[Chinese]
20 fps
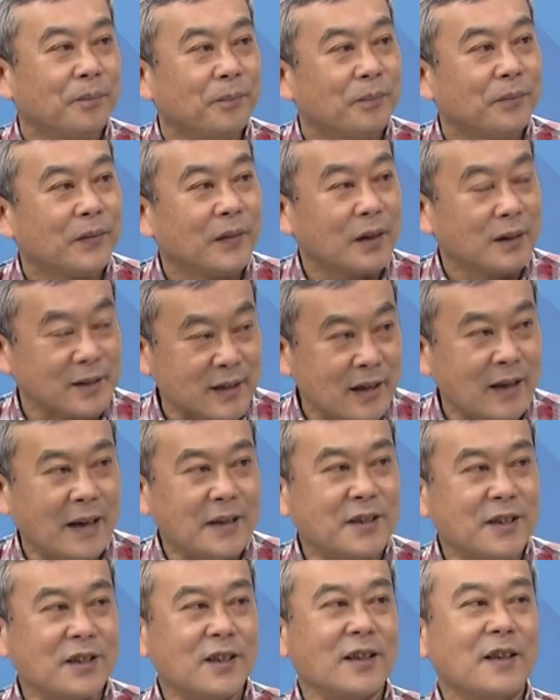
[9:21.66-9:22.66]
他
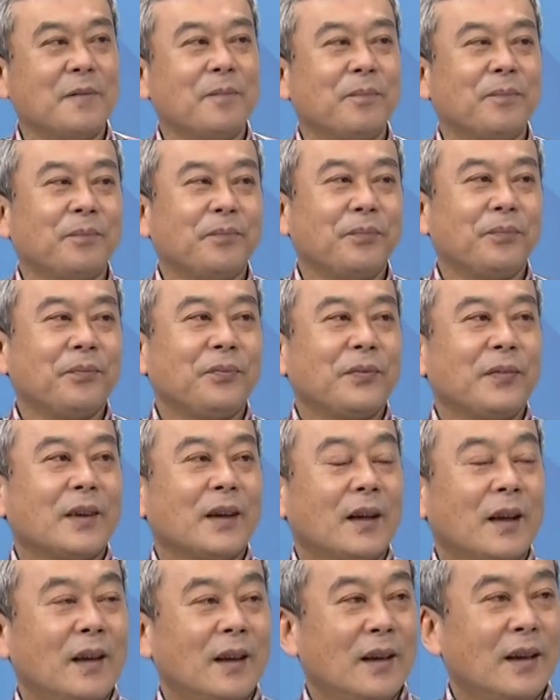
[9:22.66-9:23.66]
就是要让乌克兰
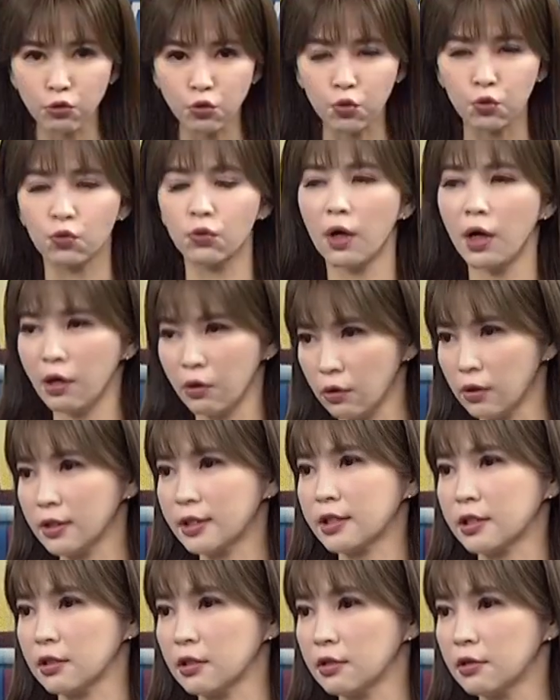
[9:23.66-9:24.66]
拖住俄罗
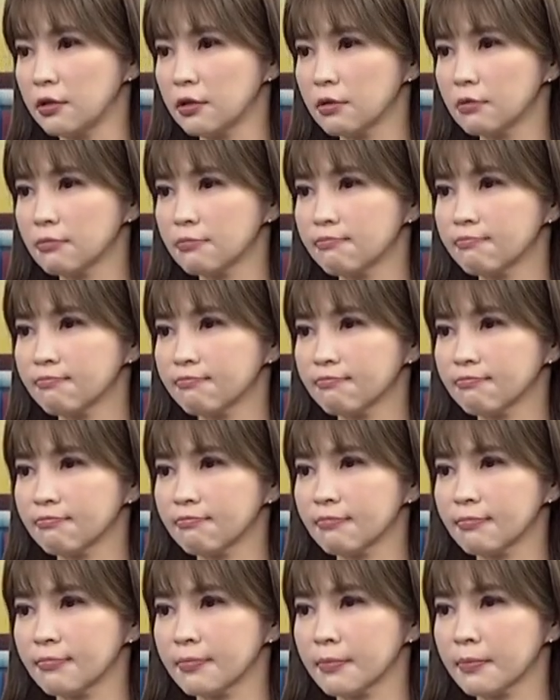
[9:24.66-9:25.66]
斯。是是，
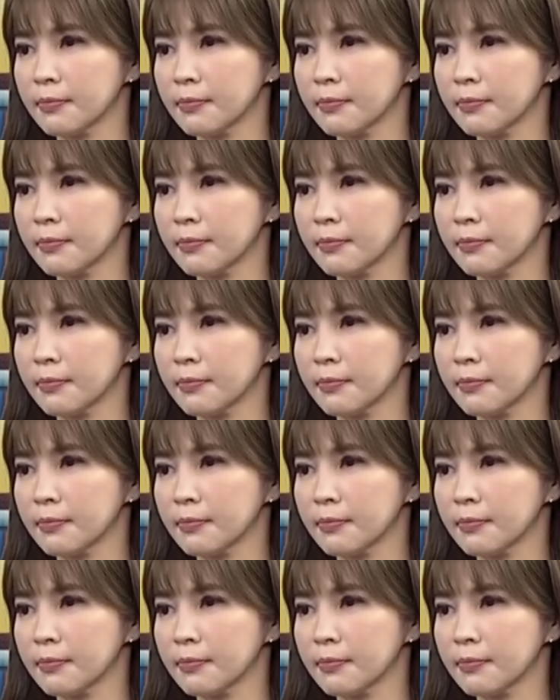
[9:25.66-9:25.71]
那这样